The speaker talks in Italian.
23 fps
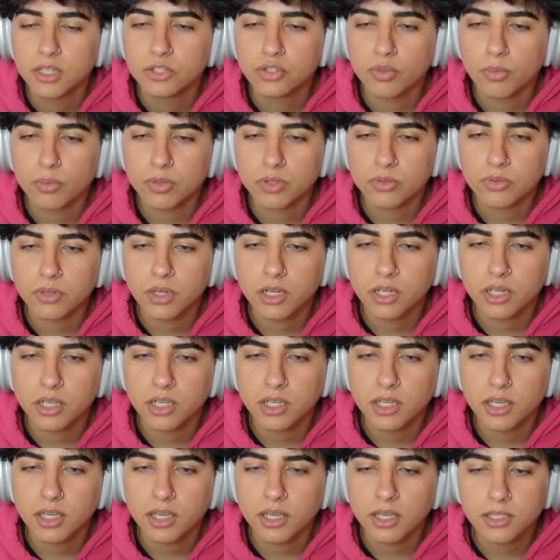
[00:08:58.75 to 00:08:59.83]
Ci hanno dato una
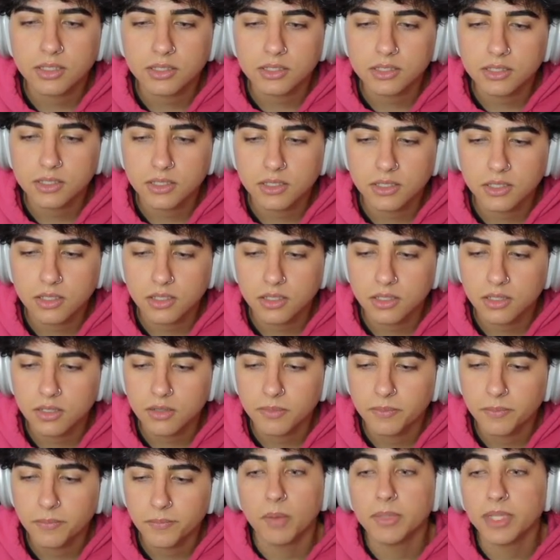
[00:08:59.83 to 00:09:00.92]
richiesta.
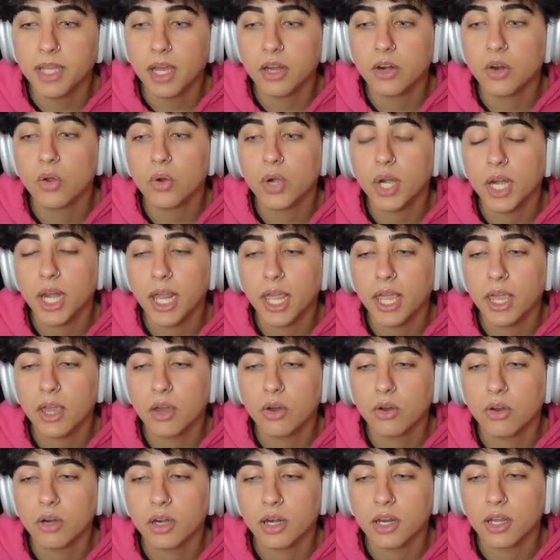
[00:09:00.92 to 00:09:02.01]
Mi danno un
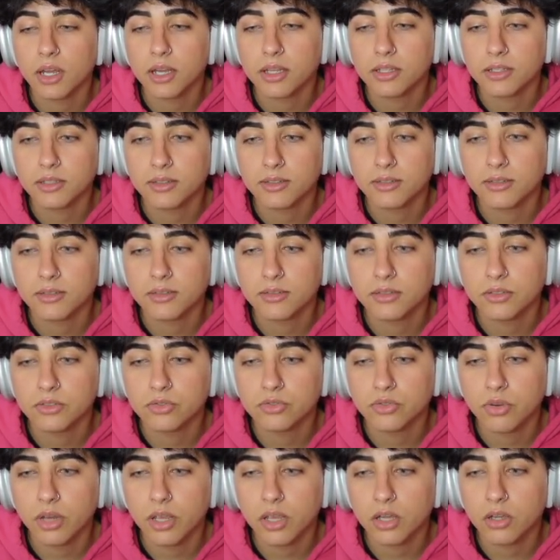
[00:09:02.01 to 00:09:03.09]
Neon
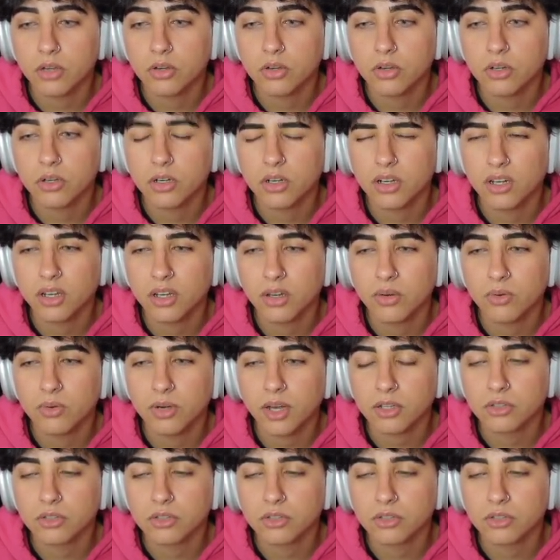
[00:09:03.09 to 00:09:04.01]
Dragon, un